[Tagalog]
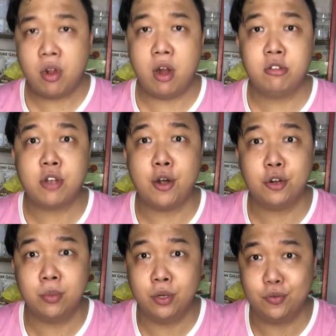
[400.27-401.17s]
Nilalasahan
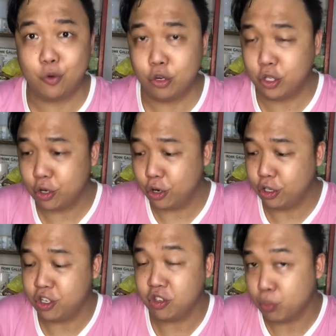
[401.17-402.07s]
ko naman of course yung
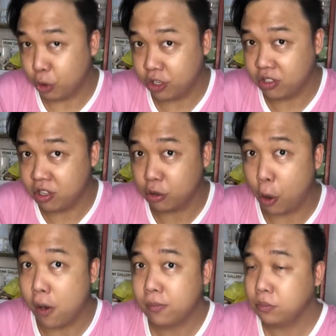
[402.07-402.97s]
Hershey's S'mores
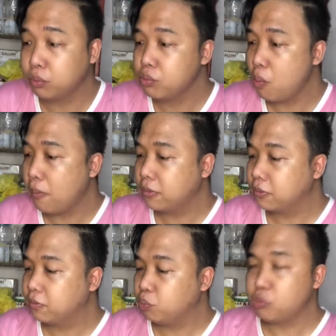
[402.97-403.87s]
dito.
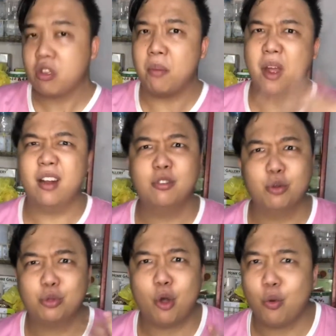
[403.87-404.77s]
Sabi na,
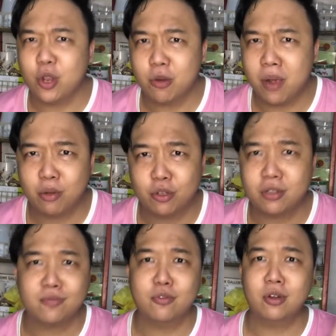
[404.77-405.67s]
don't talk when your mouth
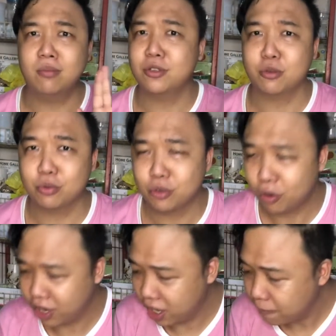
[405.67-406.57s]
is full. I'm so
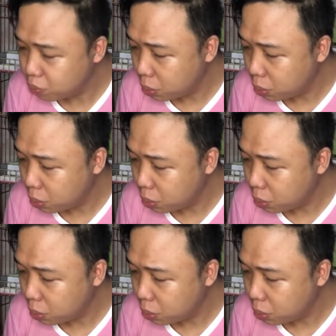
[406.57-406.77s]
sorry.